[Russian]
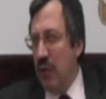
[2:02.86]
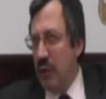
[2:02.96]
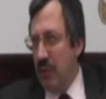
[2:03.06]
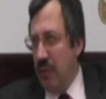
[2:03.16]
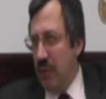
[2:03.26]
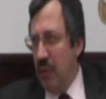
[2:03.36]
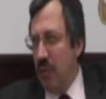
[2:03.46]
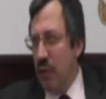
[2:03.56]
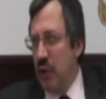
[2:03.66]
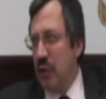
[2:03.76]
уже
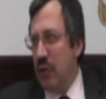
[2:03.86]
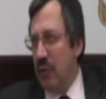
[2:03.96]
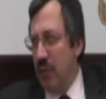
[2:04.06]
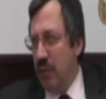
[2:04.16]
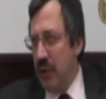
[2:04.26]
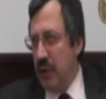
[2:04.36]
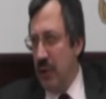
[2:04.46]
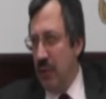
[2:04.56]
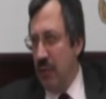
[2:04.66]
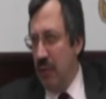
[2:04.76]
выходим на широкую
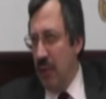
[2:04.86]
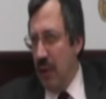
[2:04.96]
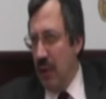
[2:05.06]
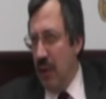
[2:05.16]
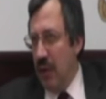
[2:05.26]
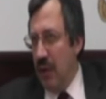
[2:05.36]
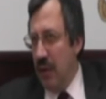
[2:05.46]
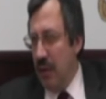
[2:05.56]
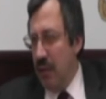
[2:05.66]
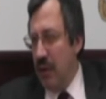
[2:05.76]
площадку. И
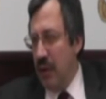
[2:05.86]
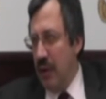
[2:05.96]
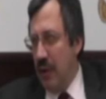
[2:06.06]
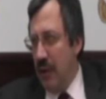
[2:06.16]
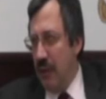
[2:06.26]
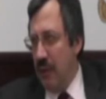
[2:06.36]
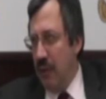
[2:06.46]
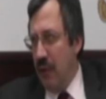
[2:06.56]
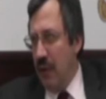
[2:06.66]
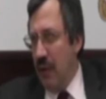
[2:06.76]
не только российскую,
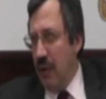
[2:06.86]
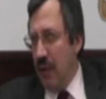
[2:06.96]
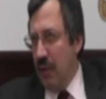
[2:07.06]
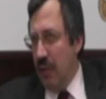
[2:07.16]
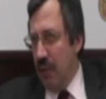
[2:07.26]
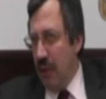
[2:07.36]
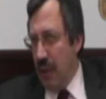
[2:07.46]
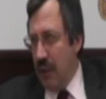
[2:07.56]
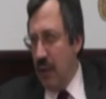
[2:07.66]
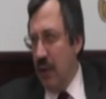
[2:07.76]
но и
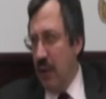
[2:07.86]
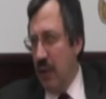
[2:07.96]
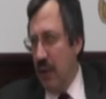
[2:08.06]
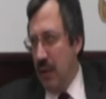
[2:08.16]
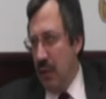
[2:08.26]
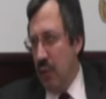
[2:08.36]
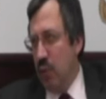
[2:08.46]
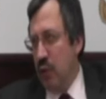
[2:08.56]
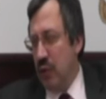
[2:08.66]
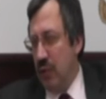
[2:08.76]
СНГ, и
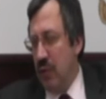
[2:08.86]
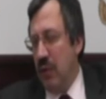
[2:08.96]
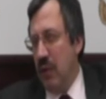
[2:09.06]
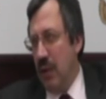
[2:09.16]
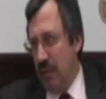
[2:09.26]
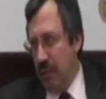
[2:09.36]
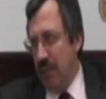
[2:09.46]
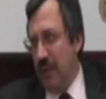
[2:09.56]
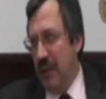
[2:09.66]
думаю, что Юр